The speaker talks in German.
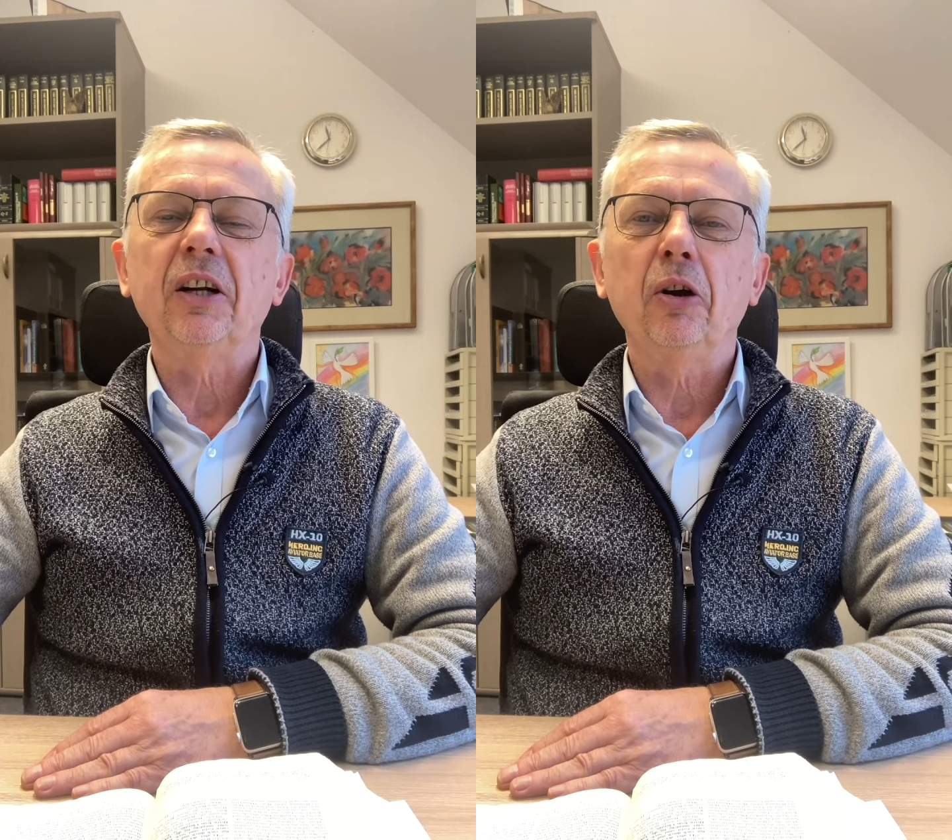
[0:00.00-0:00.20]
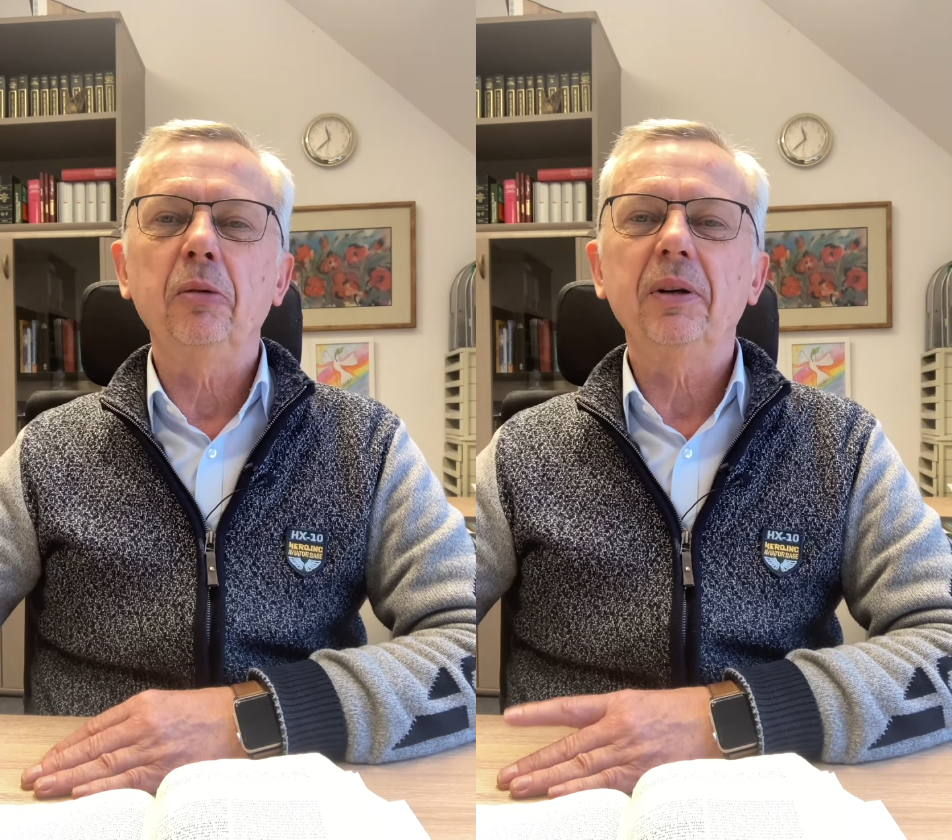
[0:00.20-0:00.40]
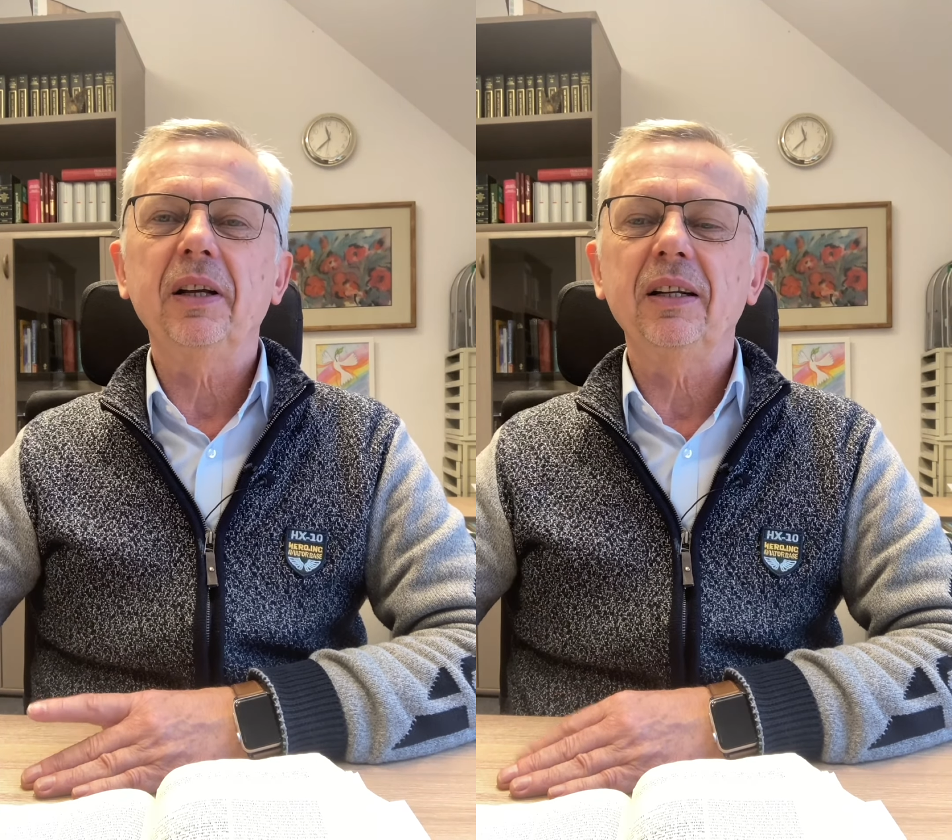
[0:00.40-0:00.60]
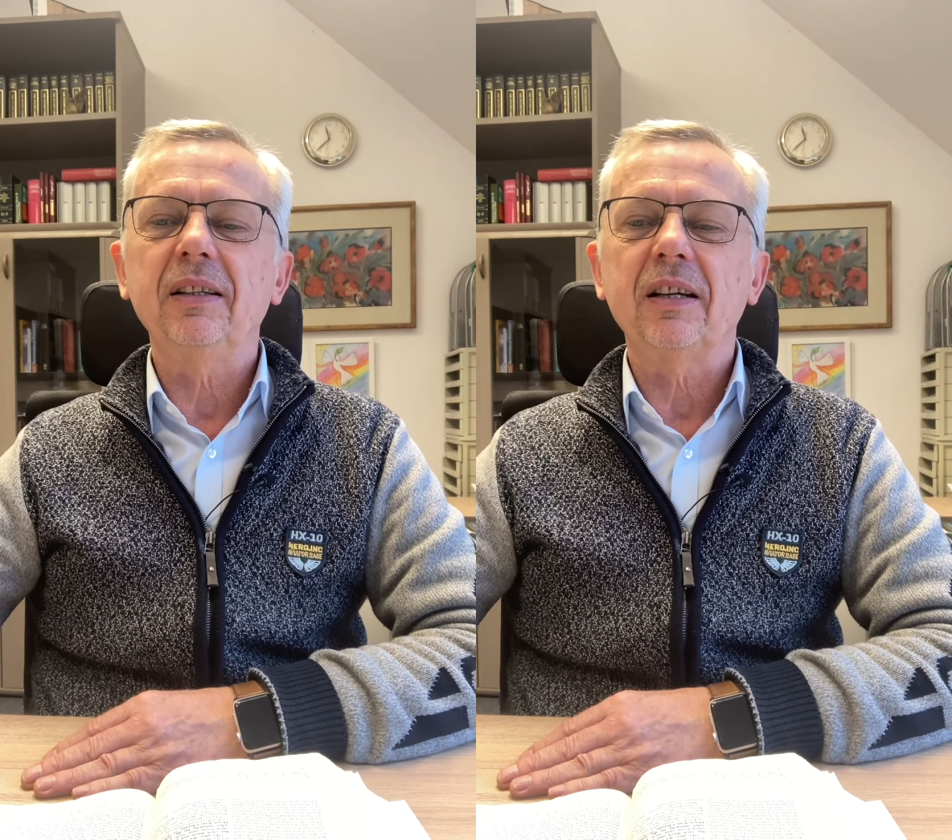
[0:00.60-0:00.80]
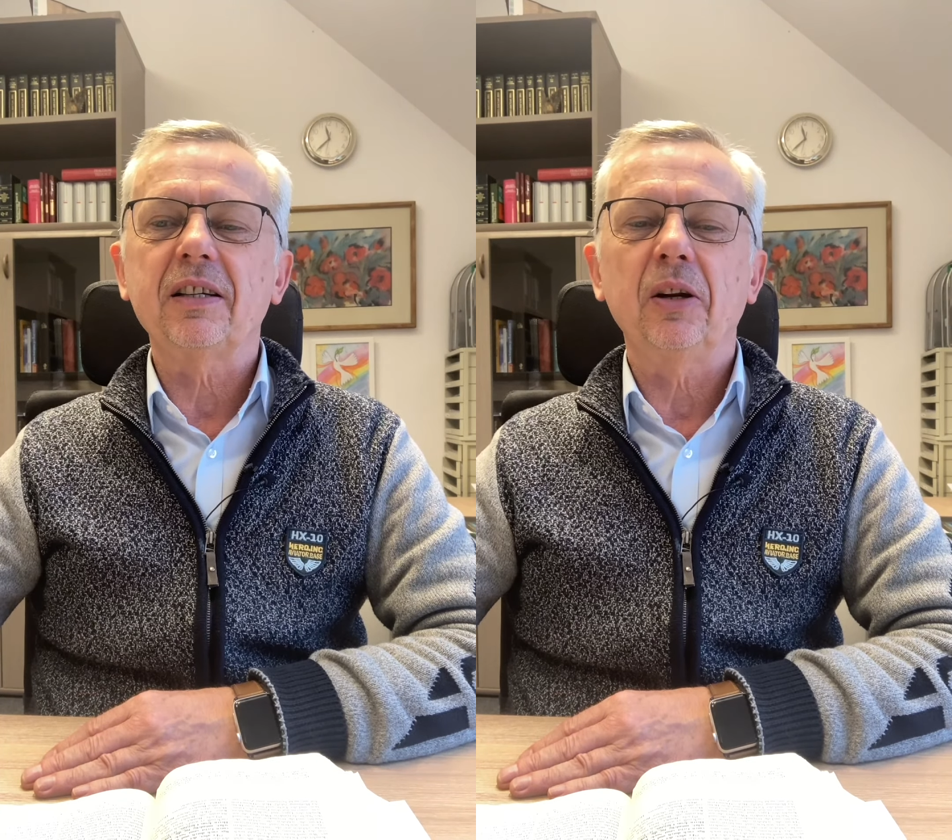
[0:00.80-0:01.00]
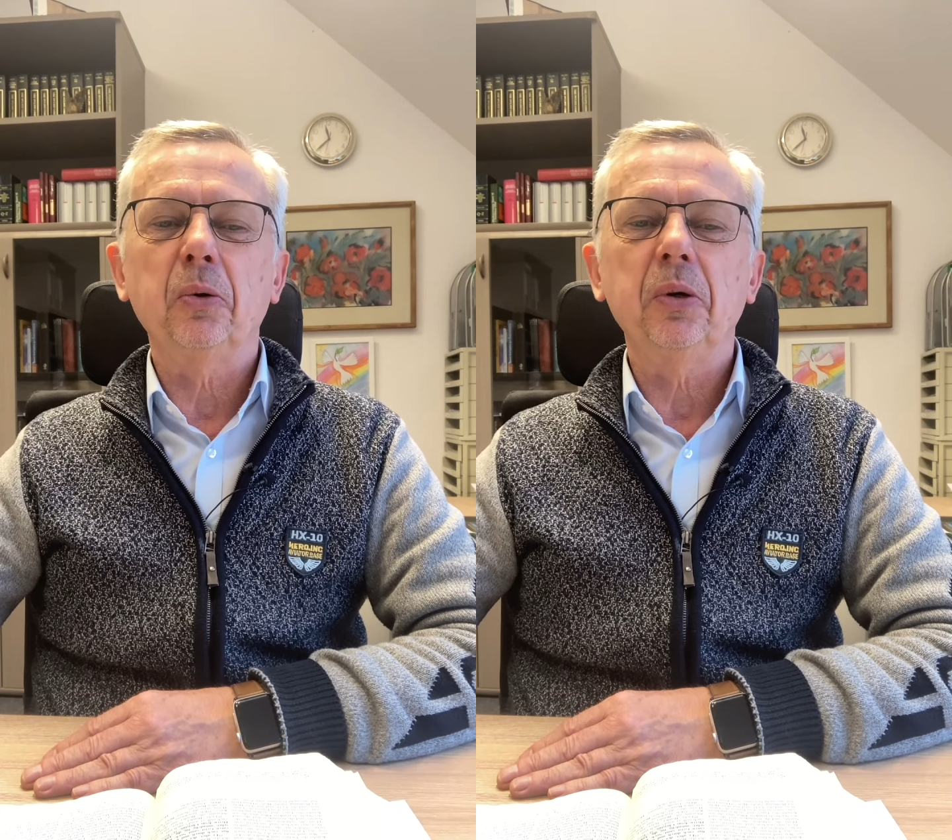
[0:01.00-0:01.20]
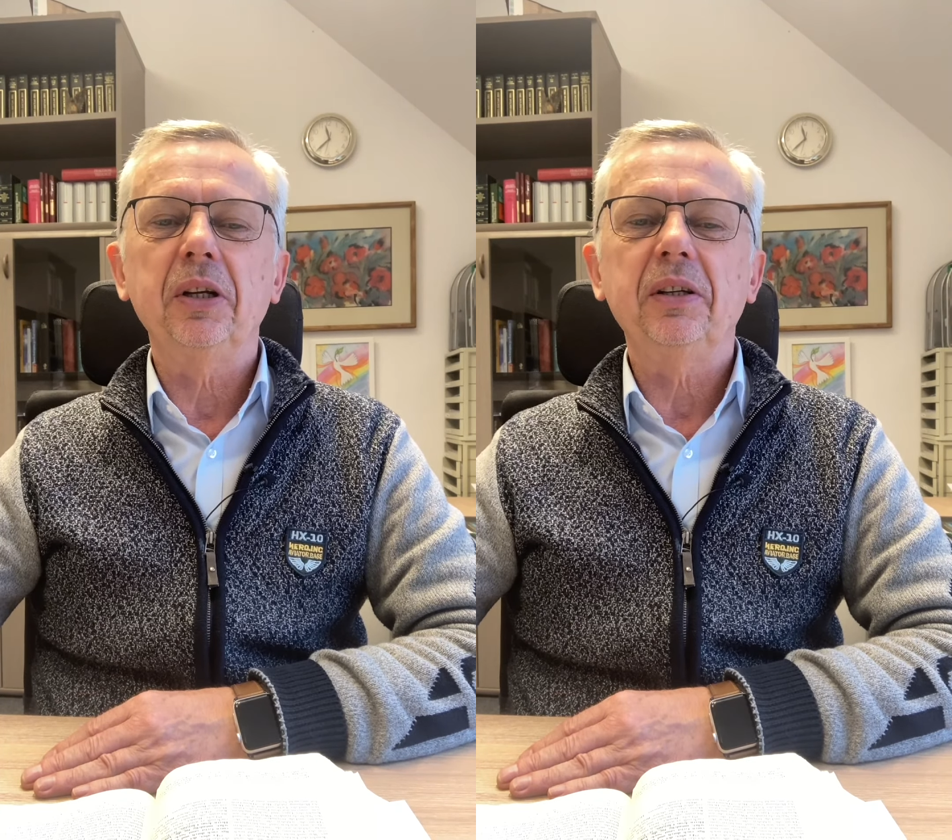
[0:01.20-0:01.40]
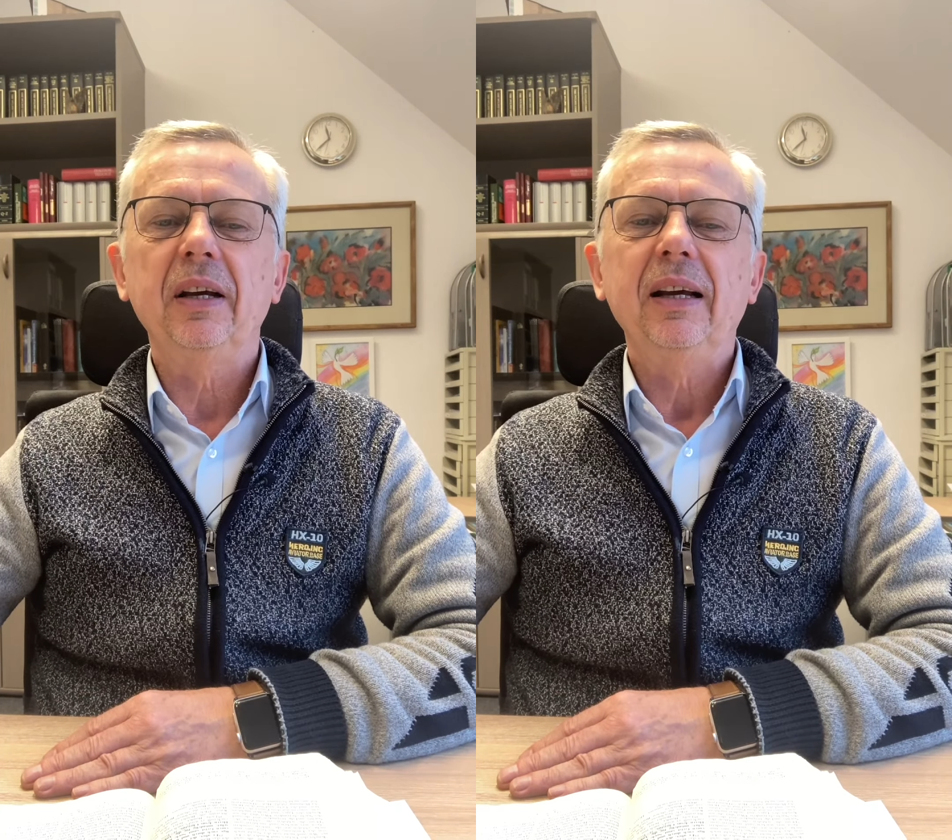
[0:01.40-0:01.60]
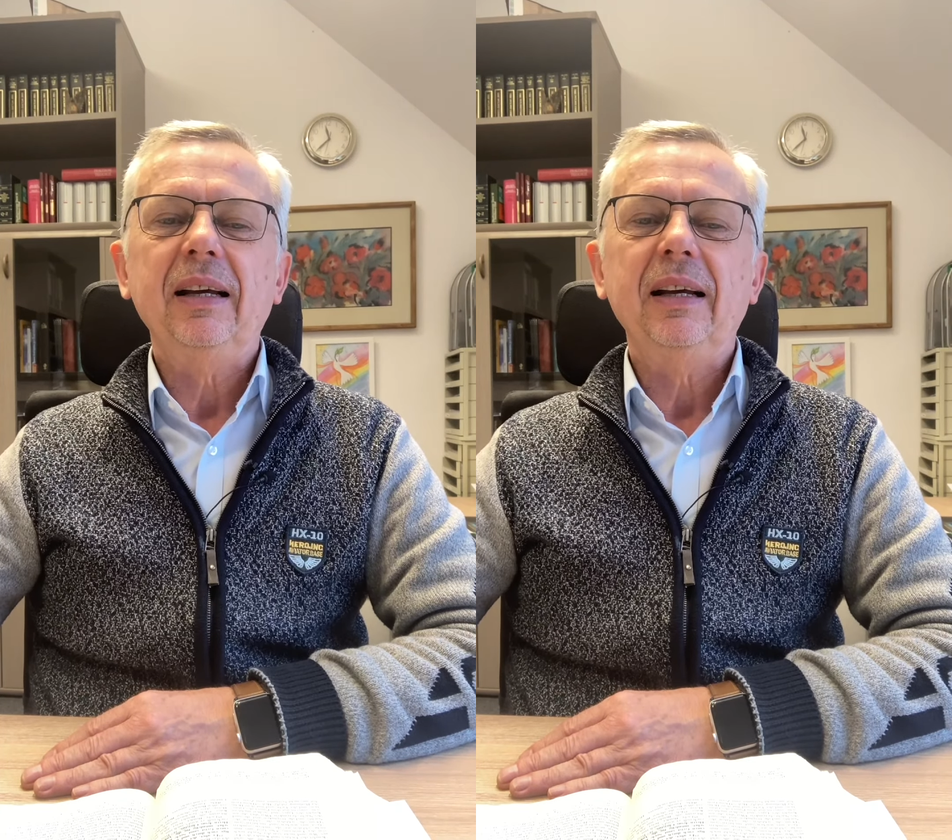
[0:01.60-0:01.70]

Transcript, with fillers: Gläubigen in Thessalonich,